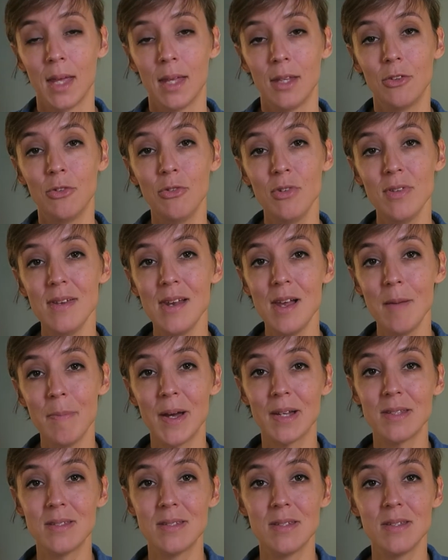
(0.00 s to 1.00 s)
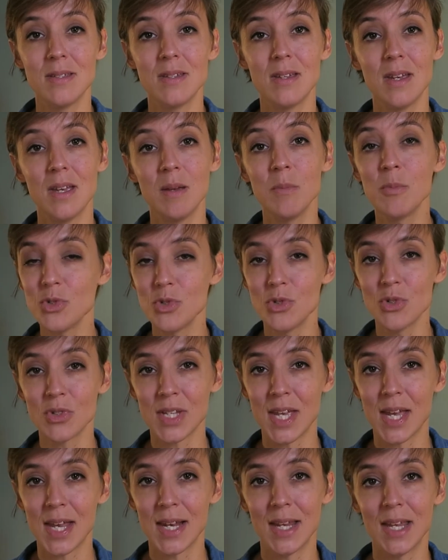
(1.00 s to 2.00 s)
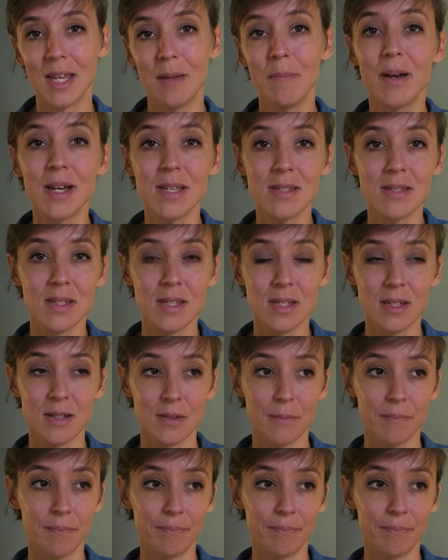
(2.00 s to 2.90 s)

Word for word: Donc si la partie émotionnelle est basée